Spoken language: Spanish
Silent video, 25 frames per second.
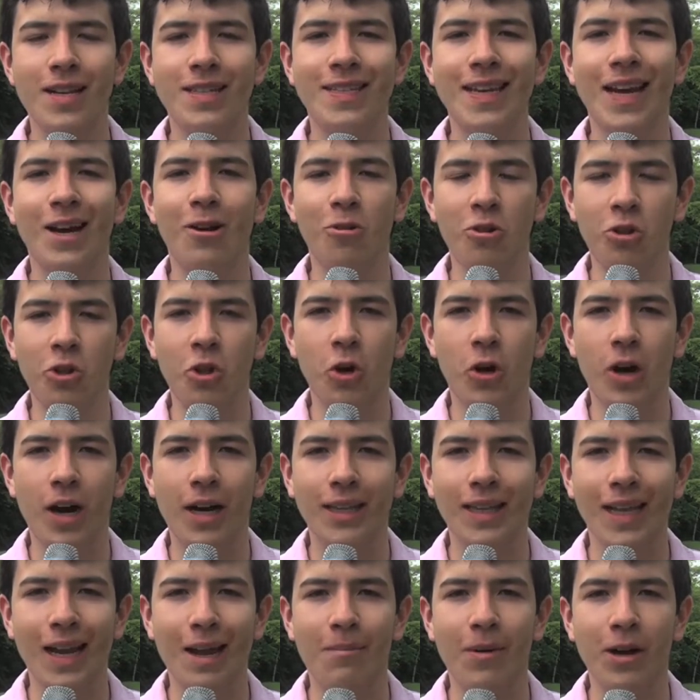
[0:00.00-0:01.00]
segundo
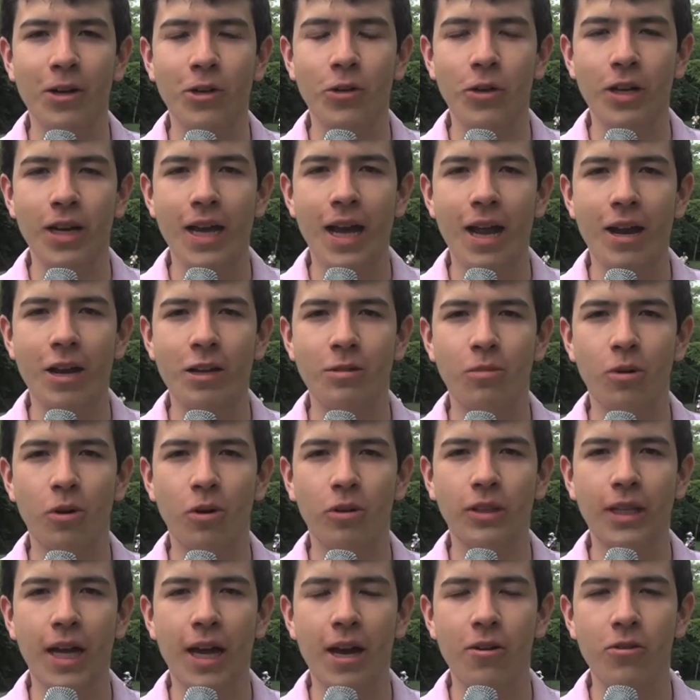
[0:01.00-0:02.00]
hogar de la mayoría de los
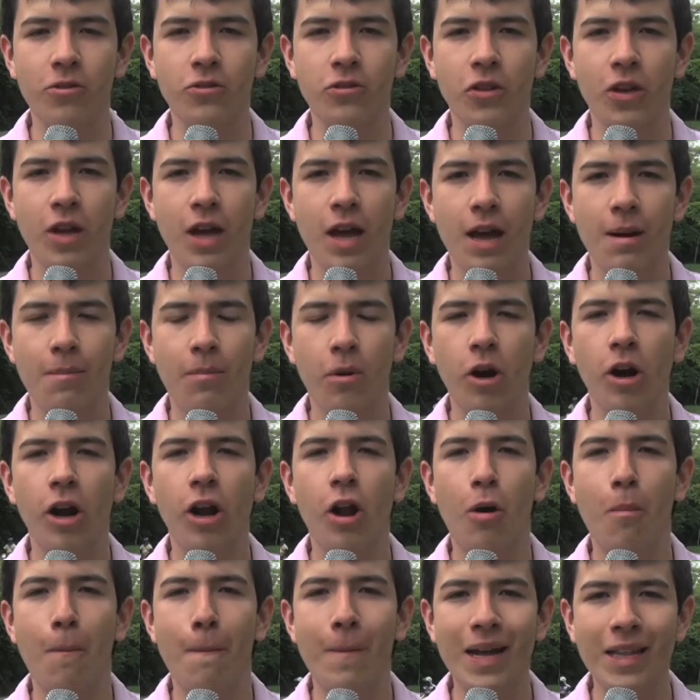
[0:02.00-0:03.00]
bogotanos por el
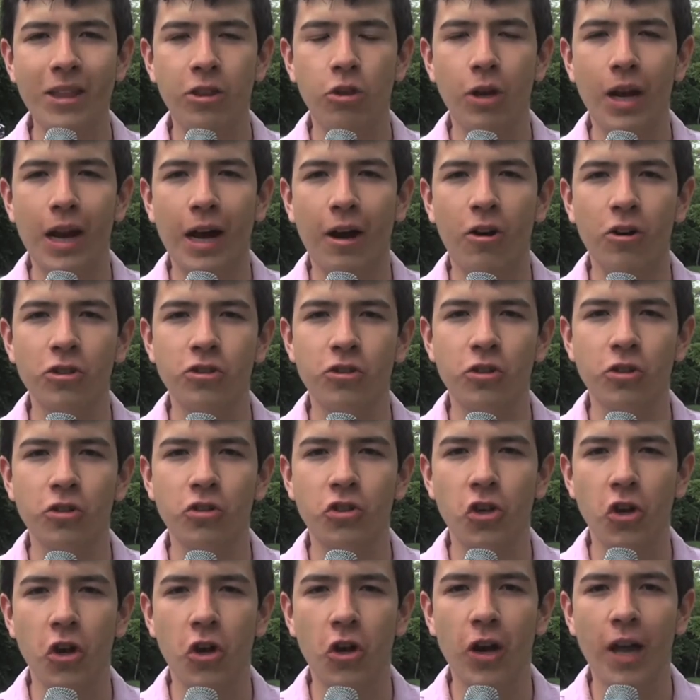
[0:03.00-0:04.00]
aumento en la
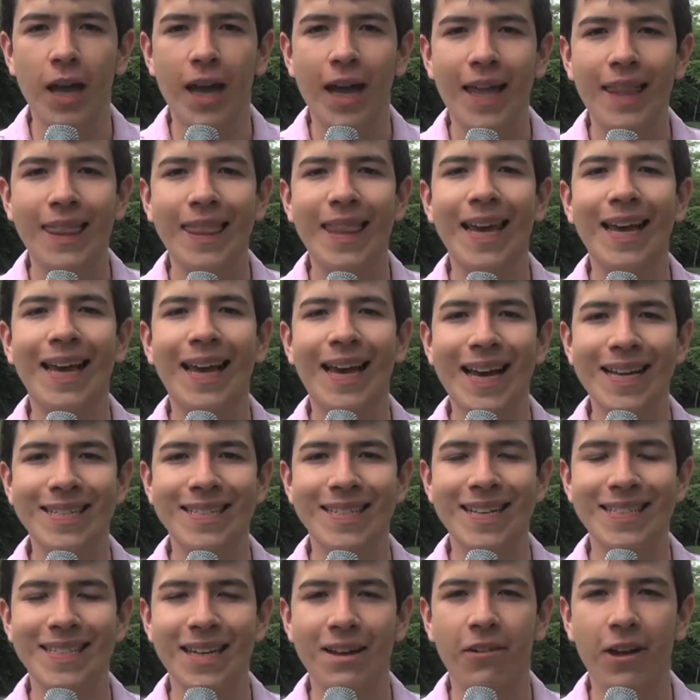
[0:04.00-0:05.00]
construcción de
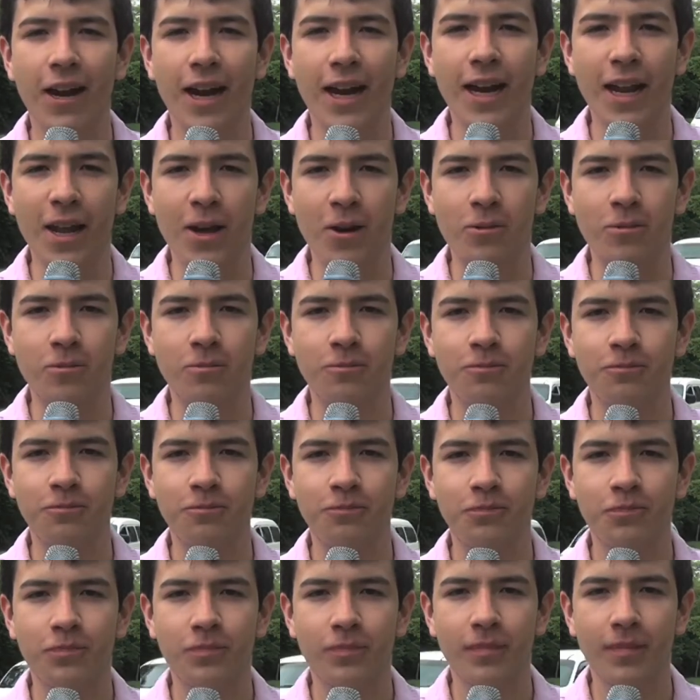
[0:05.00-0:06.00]
casas de veraneo.
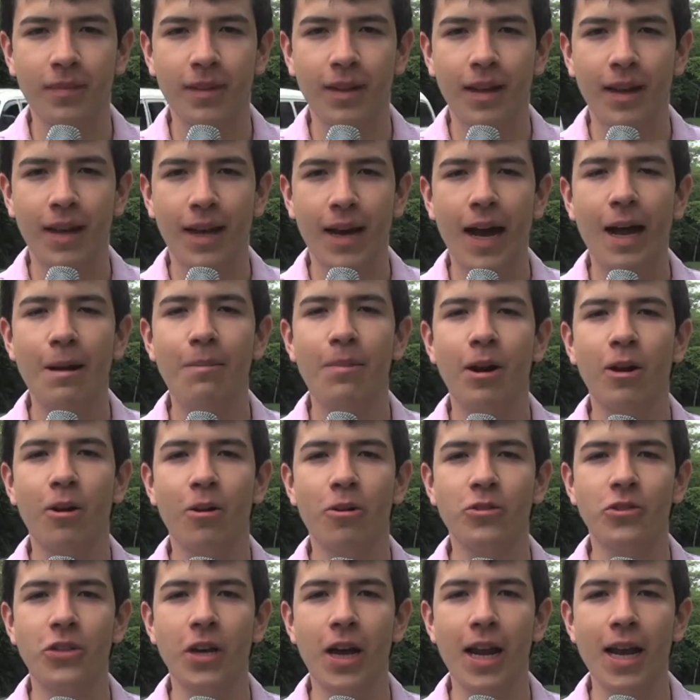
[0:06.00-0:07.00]
Álvaro
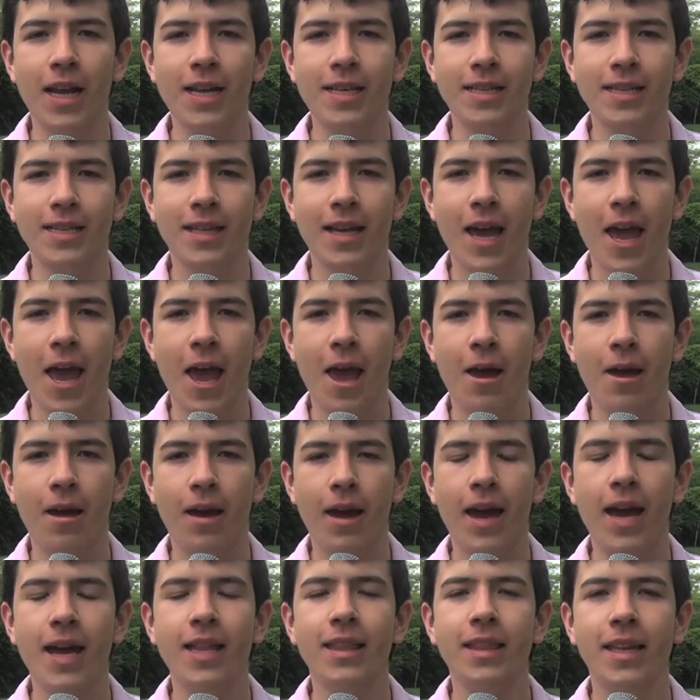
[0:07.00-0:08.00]
González,
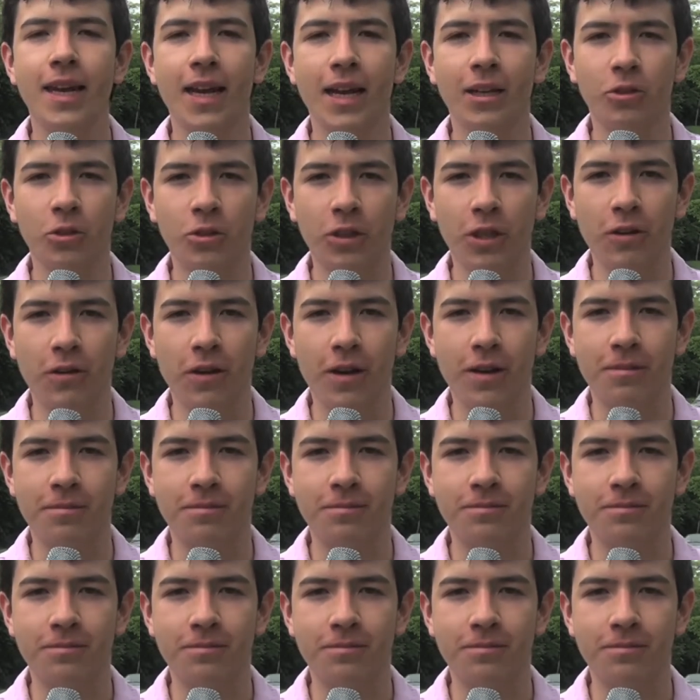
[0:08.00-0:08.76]
en Directo TV.